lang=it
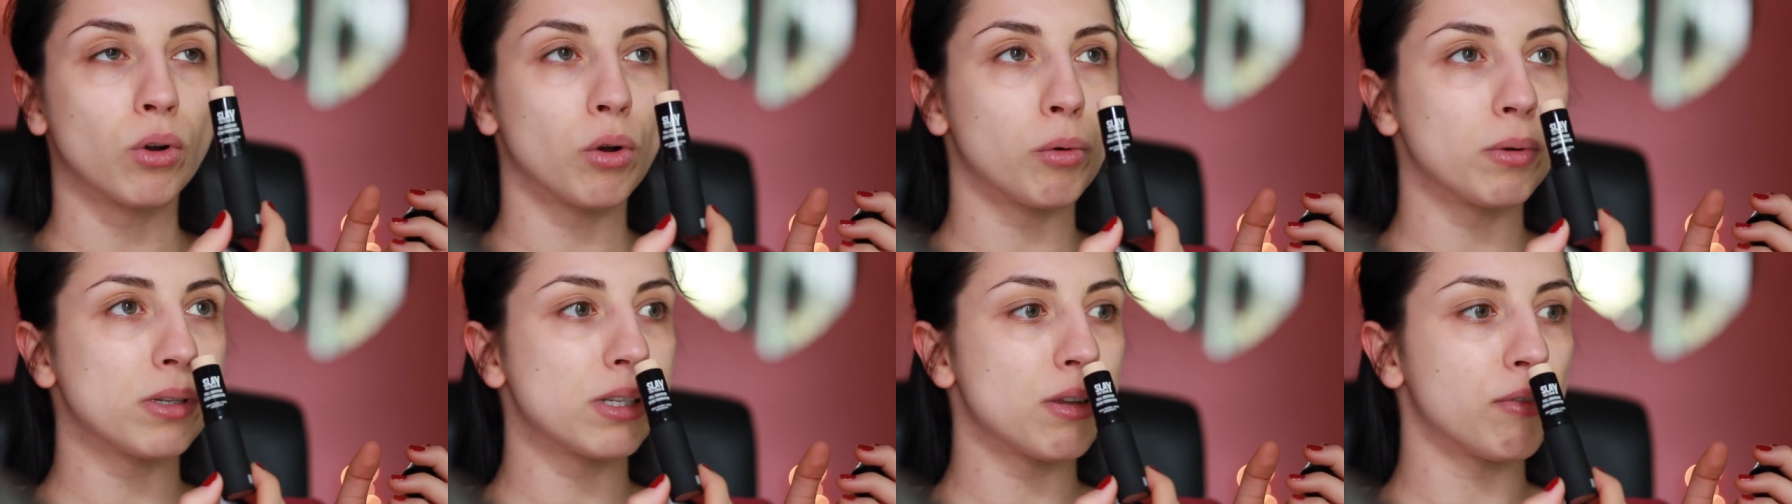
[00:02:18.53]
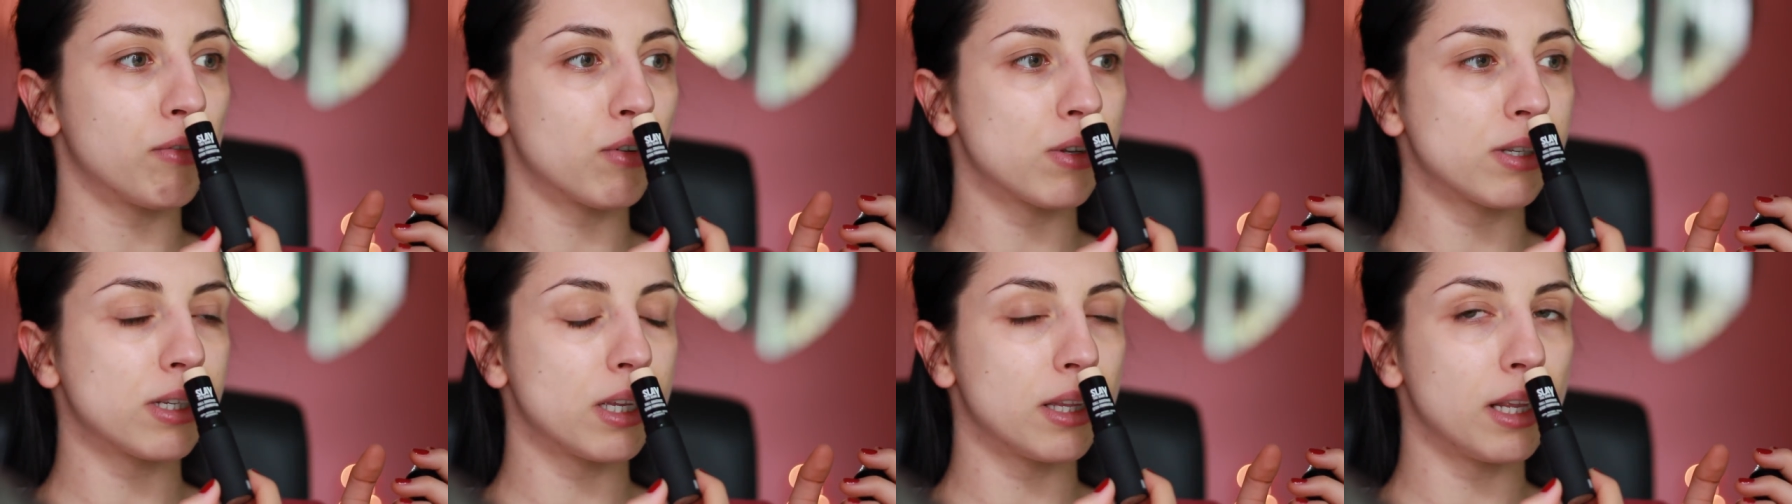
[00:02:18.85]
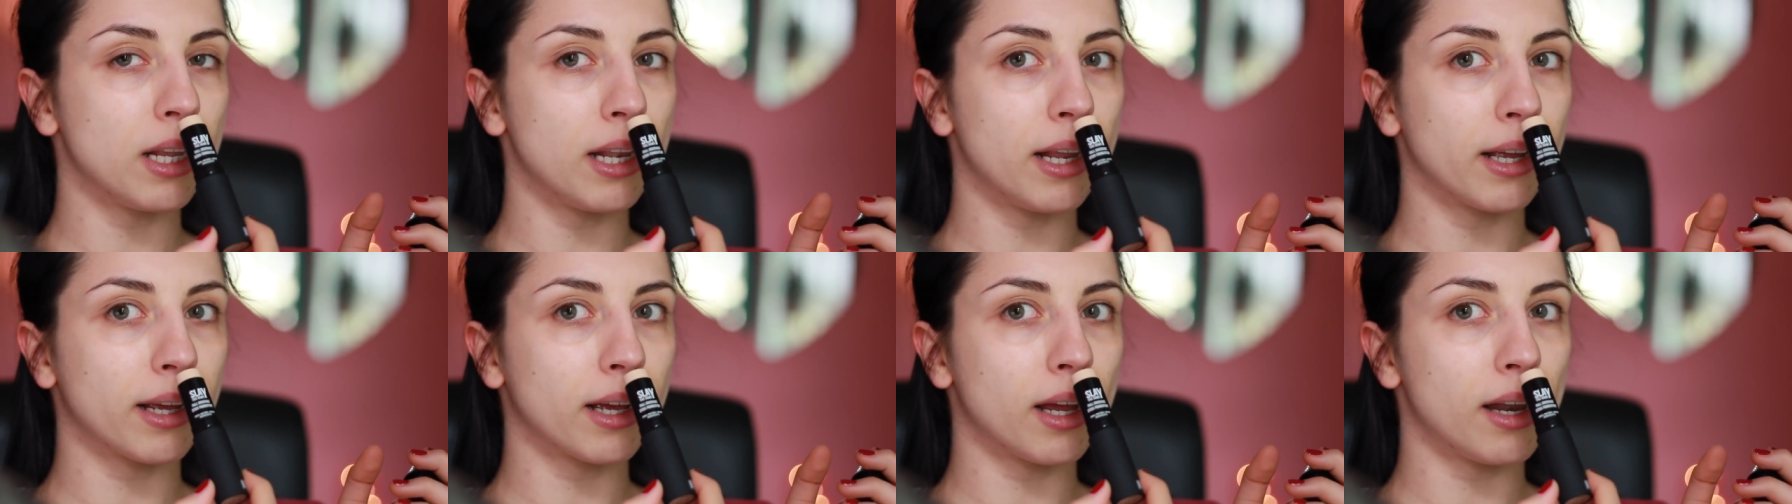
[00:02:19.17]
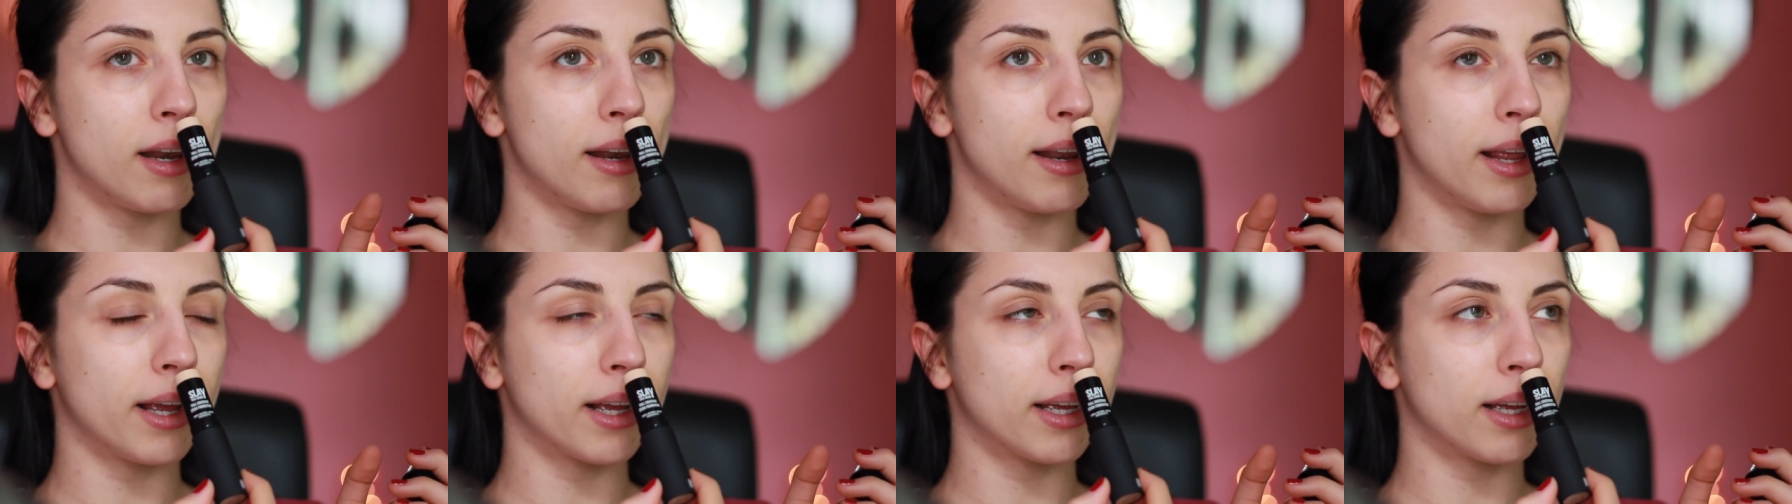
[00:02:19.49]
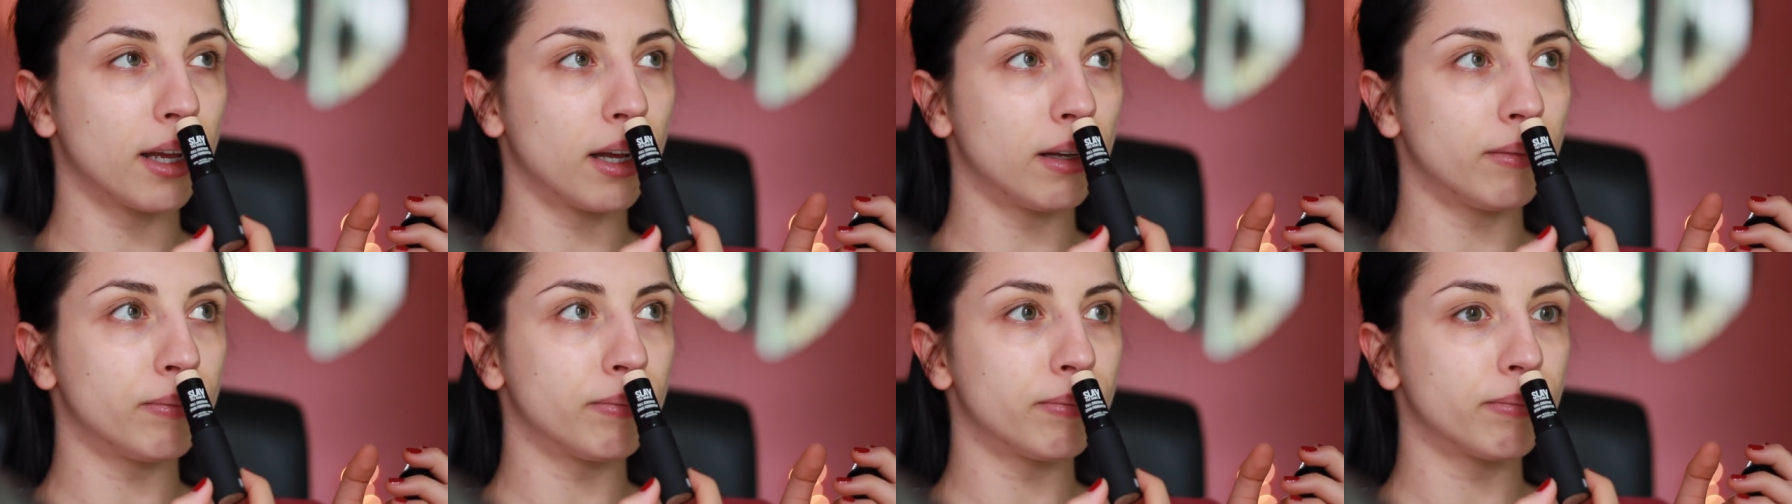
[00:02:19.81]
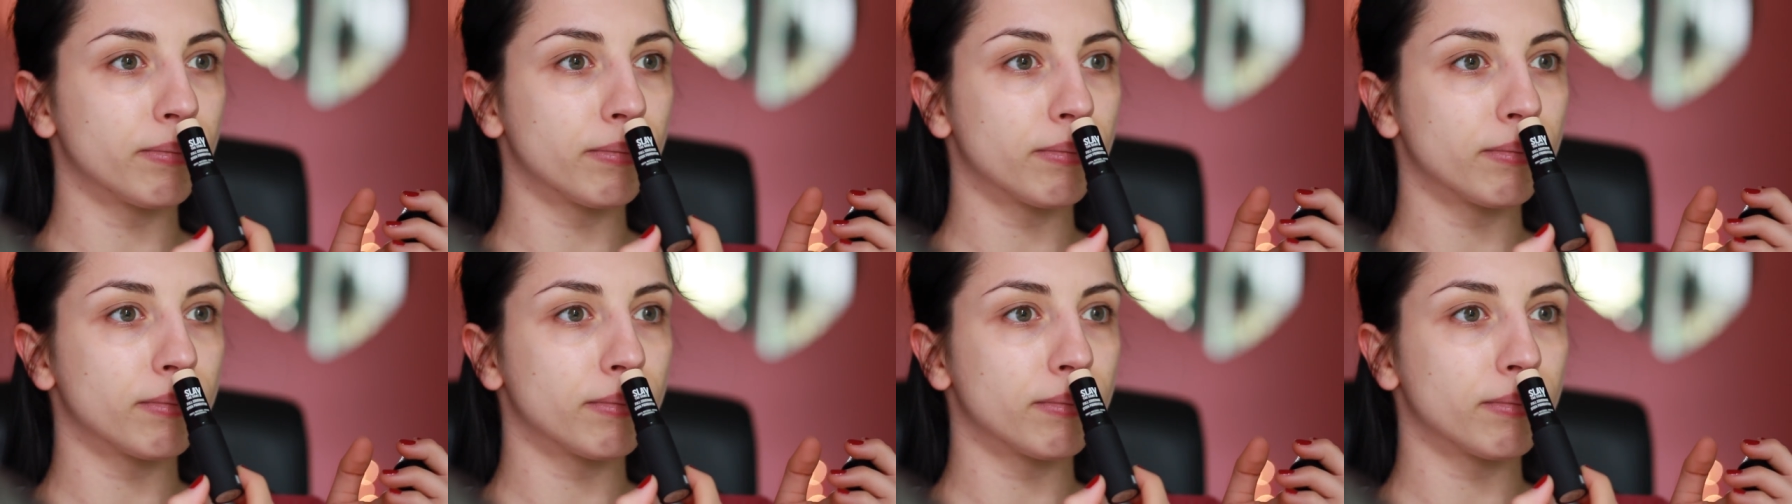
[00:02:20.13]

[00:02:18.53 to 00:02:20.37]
come se fosse di lecca a lecca